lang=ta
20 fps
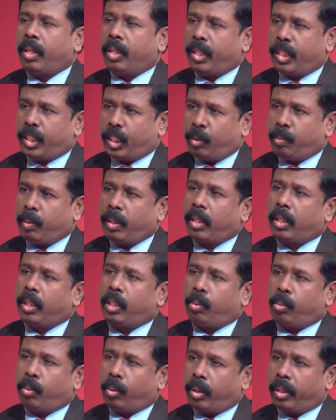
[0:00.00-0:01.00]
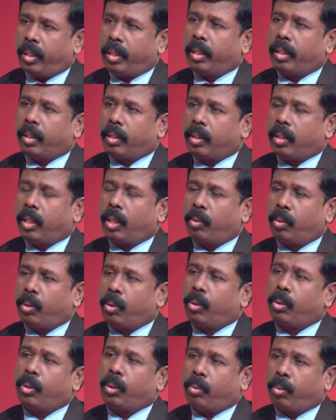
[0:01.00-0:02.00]
நிச்சயமாக அந்த ஒளியை
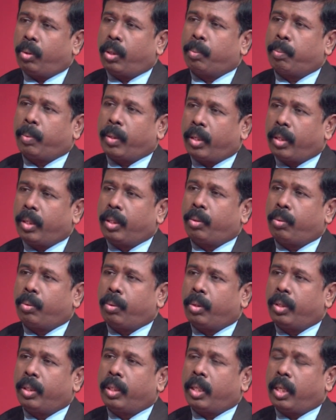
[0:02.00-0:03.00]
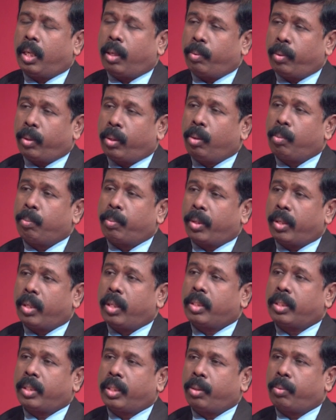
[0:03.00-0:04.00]
அவர்களோடு கூட பகிர்ந்து கொண்டு அவர்களும்
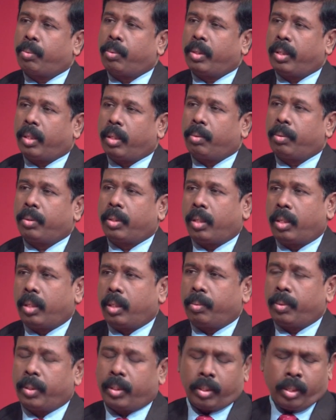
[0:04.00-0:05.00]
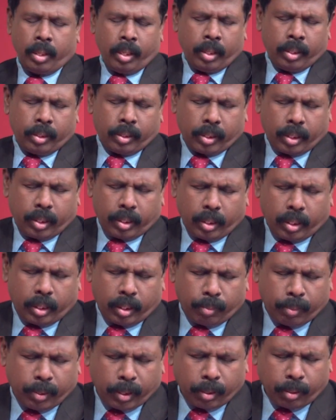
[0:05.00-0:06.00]
பிரகாசிக்கக்கூடிய அளவுக்கு ஆண்டவர்
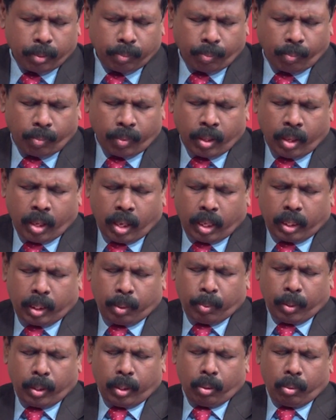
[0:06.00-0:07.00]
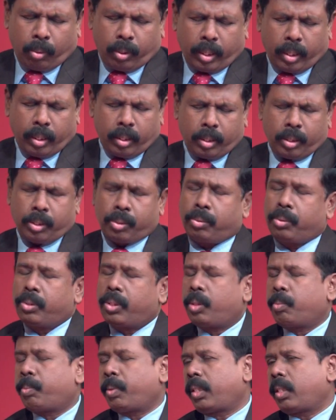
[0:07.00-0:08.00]
செய்திருக்க வேண்டும் அதே போல் லூக்கா எழுந்த
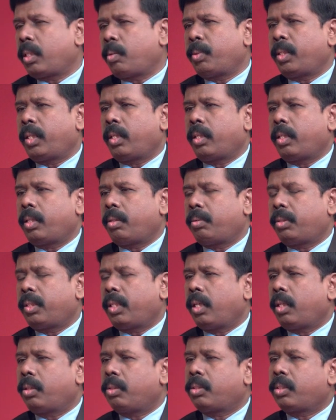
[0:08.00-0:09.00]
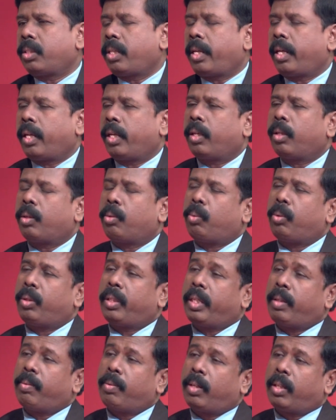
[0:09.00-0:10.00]
சுசேஷம் பத்தாம் அதிகாரம் இருபத்தி ஏழாவது வசதியில் உன்
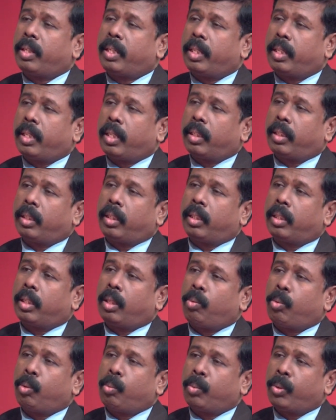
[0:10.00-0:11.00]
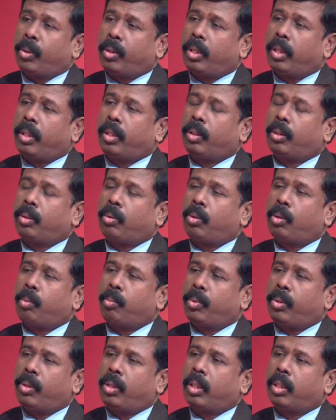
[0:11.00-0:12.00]
தேவனாகிய கர்த்தரிடத்தில் உன் முழு இதயத்தோடும்
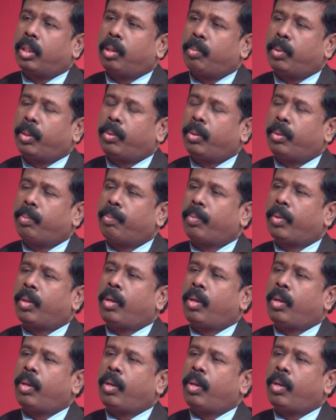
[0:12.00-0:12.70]
முழு ஆத்மாவோடும்